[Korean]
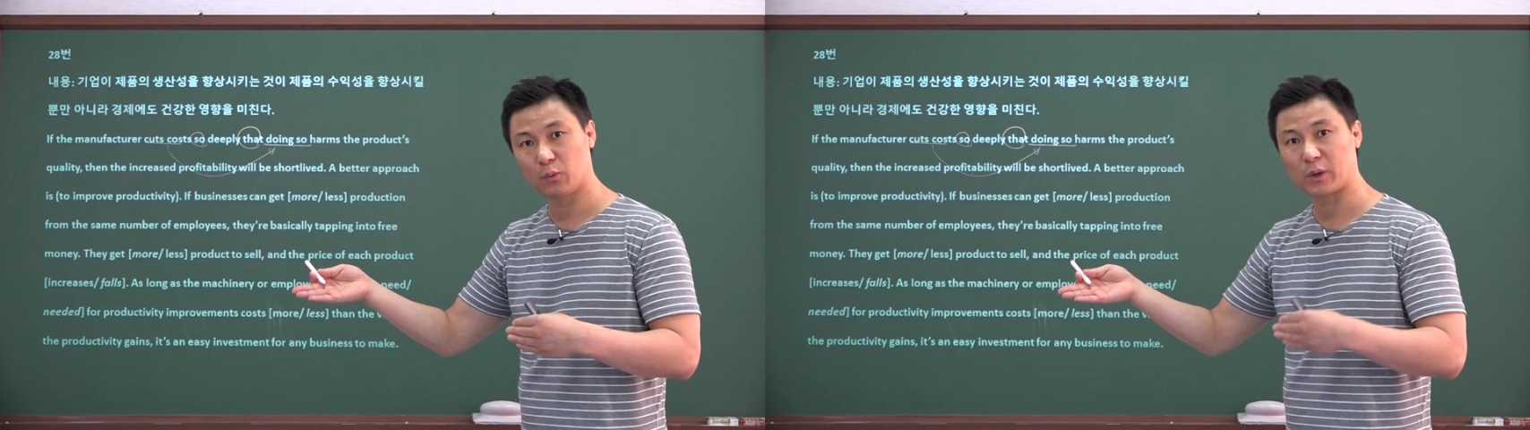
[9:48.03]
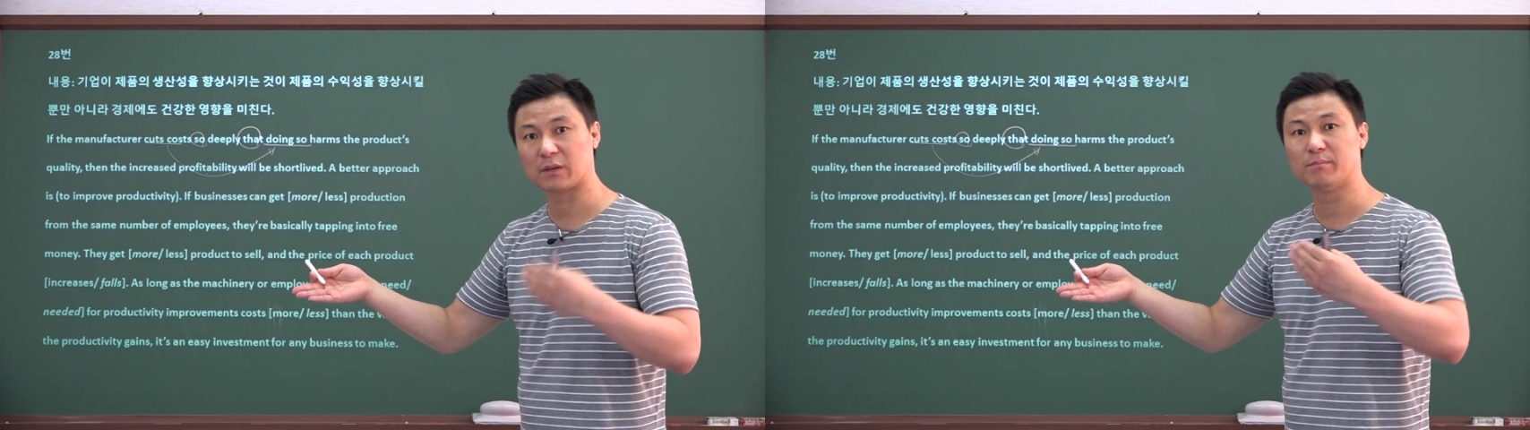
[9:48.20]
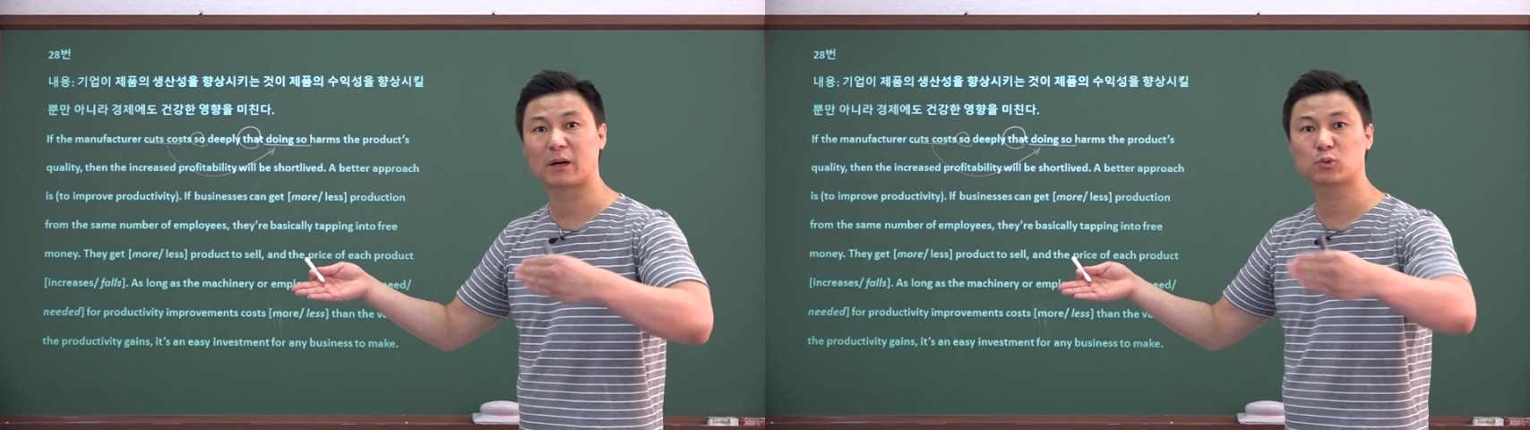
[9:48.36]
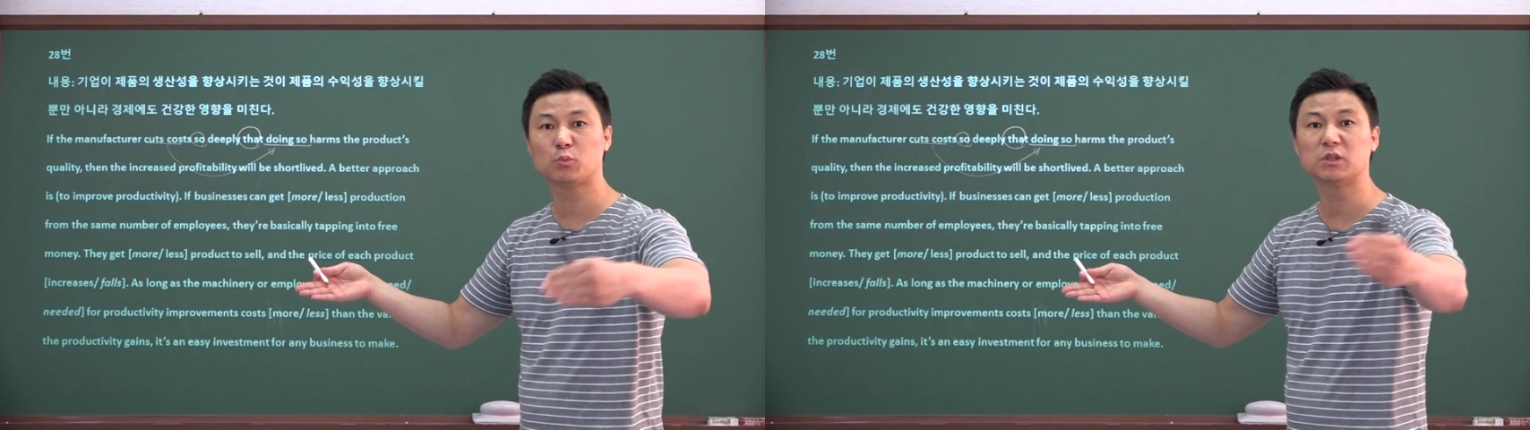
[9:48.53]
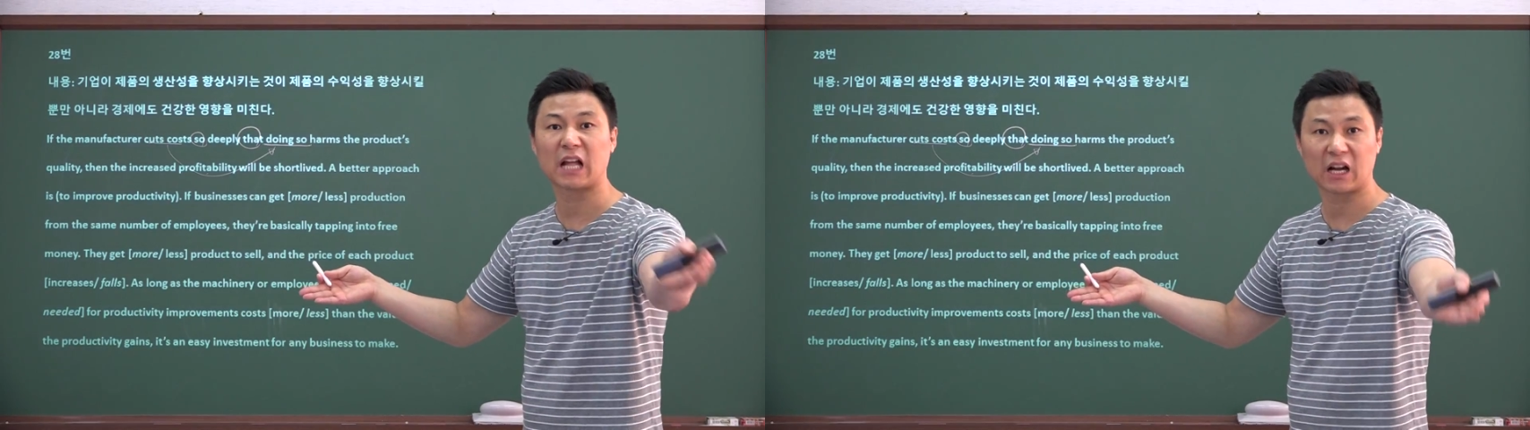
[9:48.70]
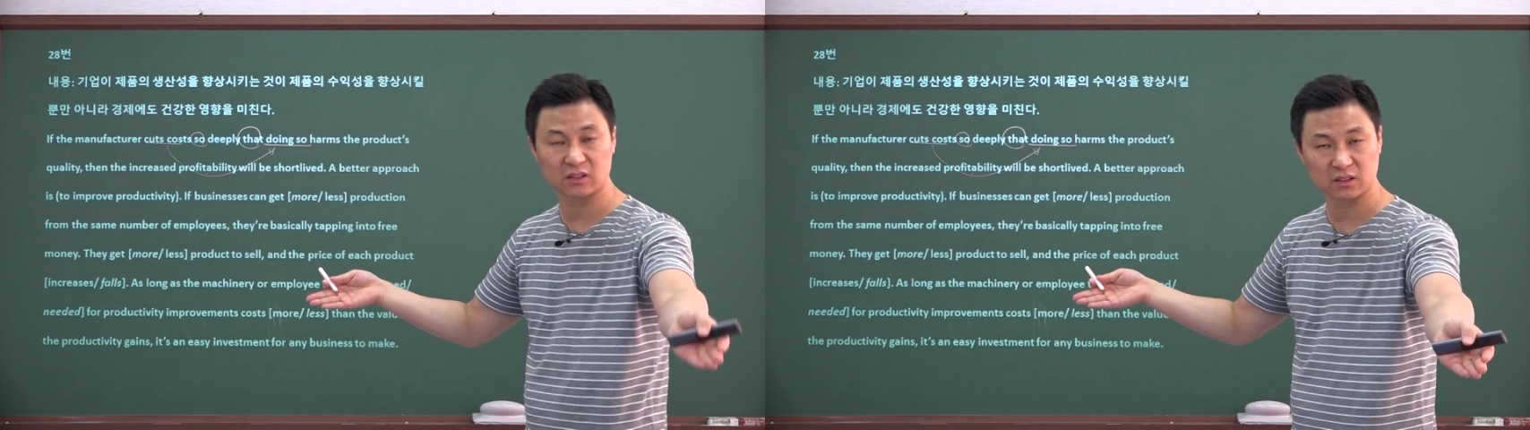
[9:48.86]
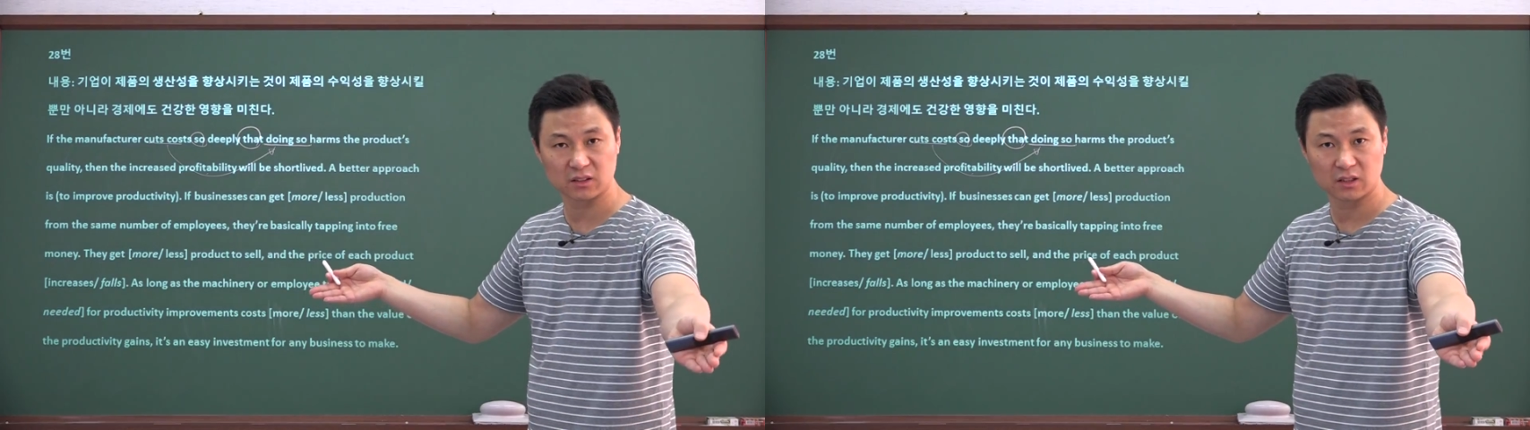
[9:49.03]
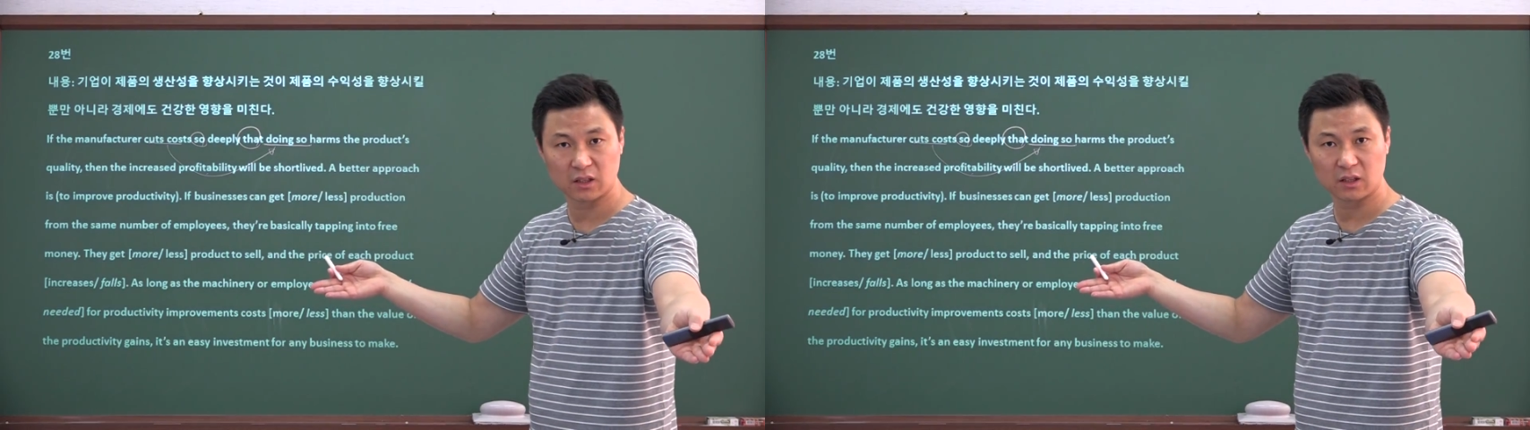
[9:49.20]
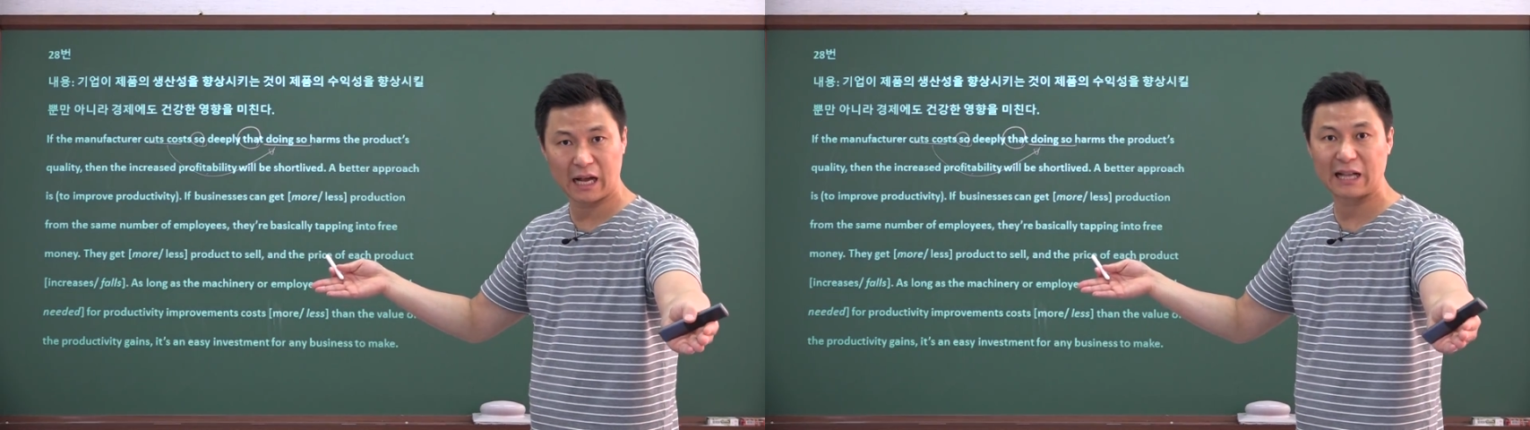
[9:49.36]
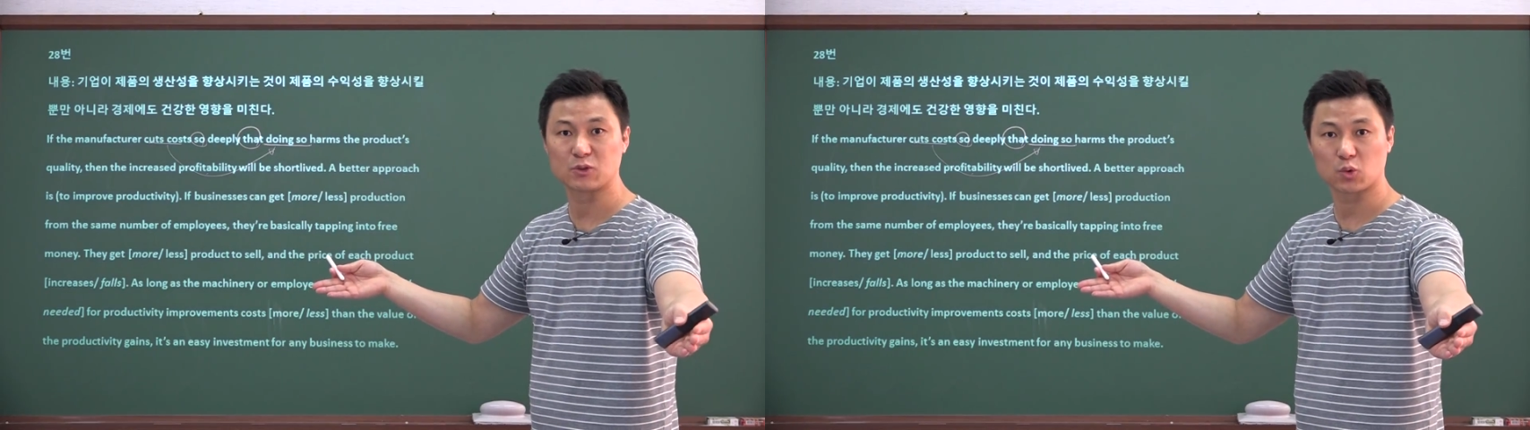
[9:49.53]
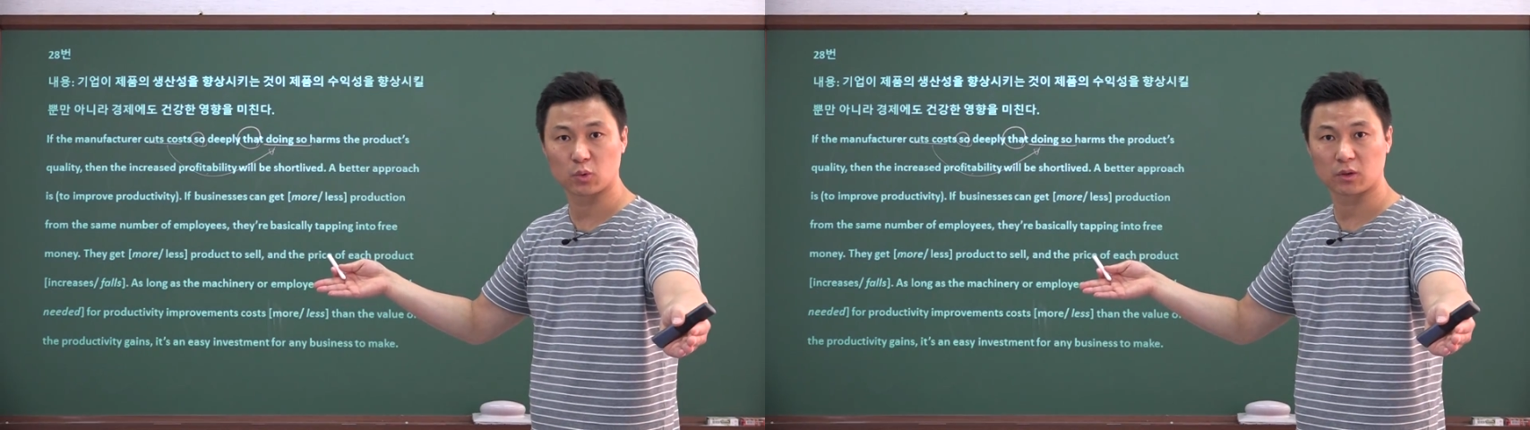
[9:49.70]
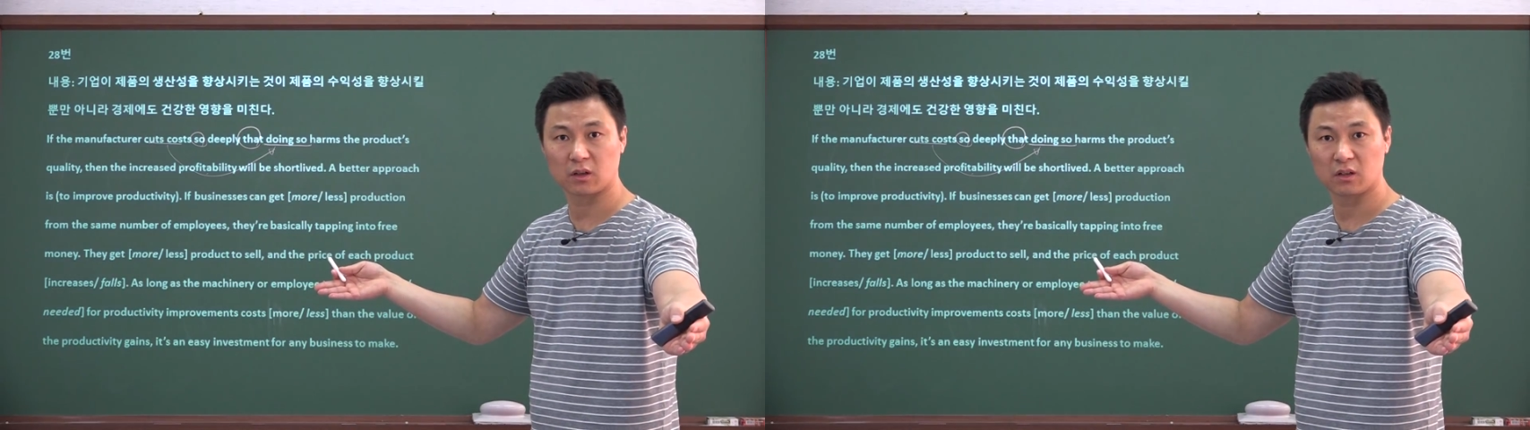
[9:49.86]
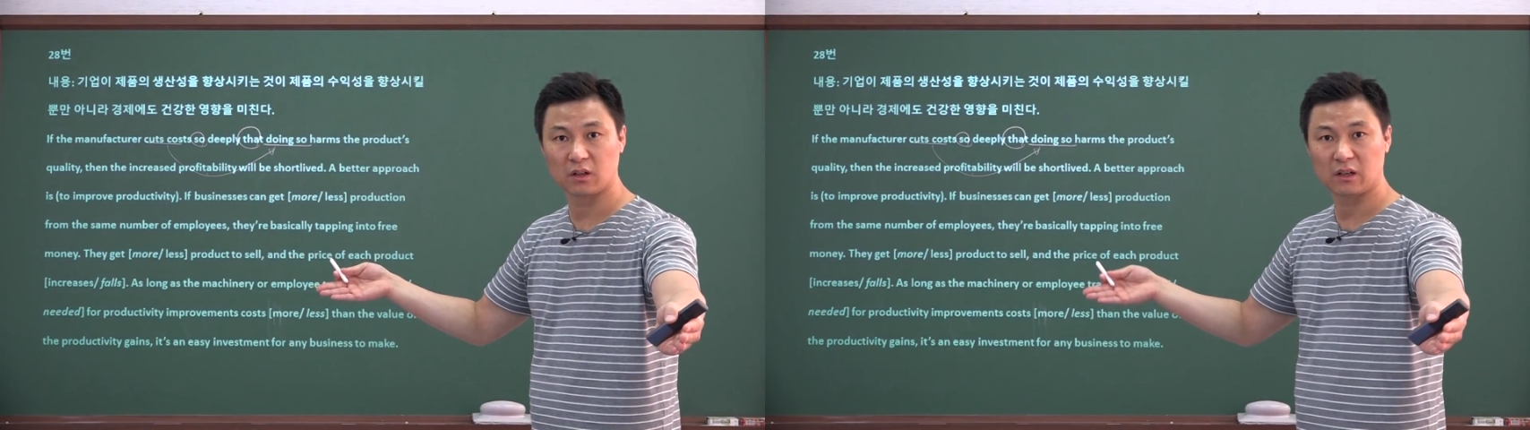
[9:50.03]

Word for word: 금방 소문이 나거든. 안 좋은 것.